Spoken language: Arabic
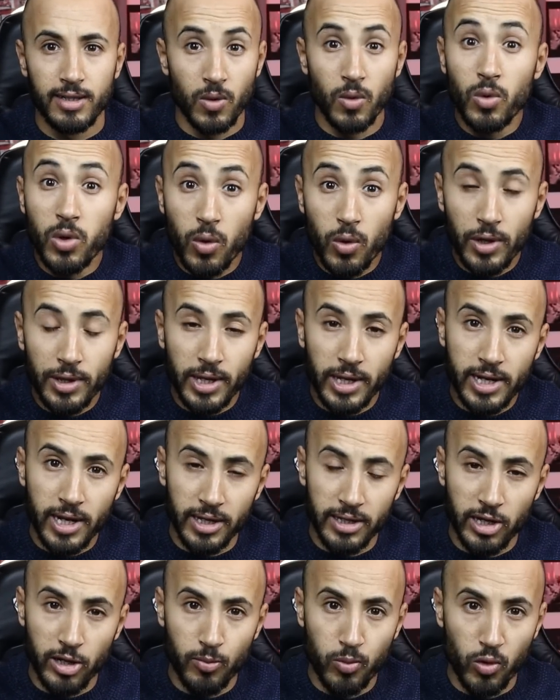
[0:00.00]
ولولا
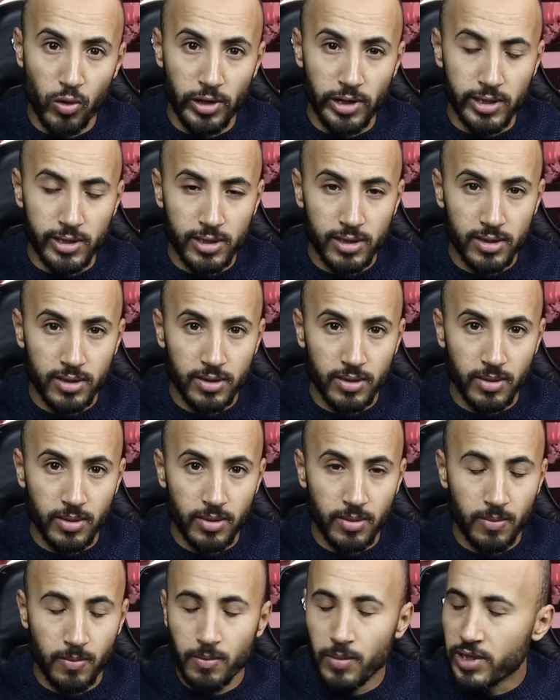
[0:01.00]
ذكاء ديال البوليس
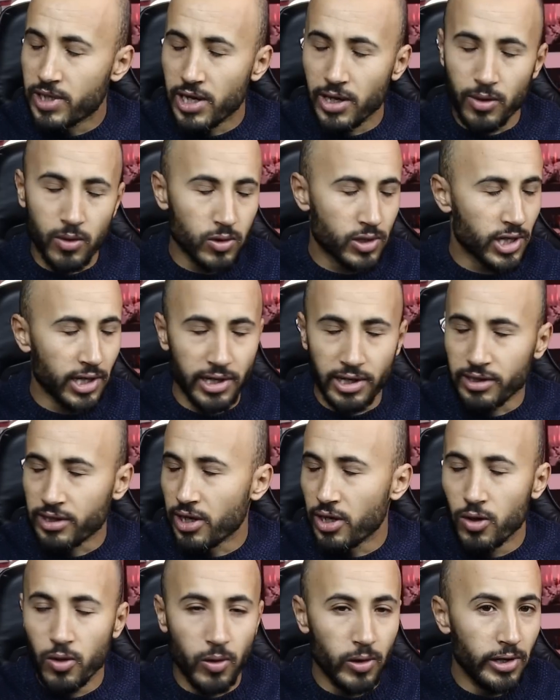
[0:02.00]
ما كانوش غادي
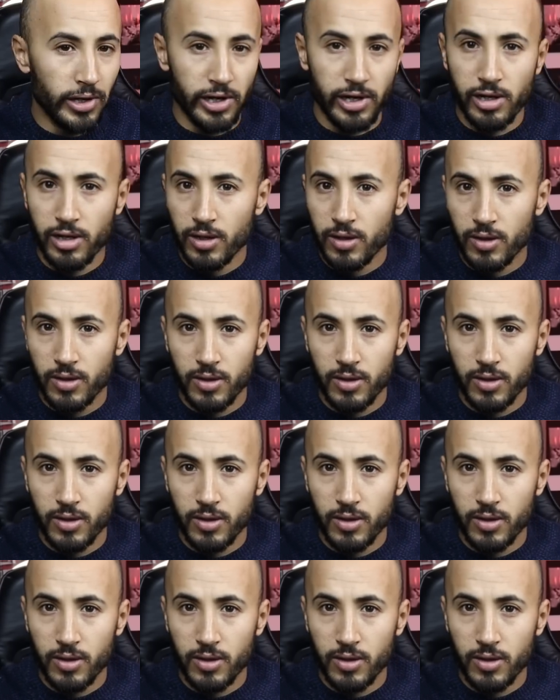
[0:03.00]
يطيحوا عليه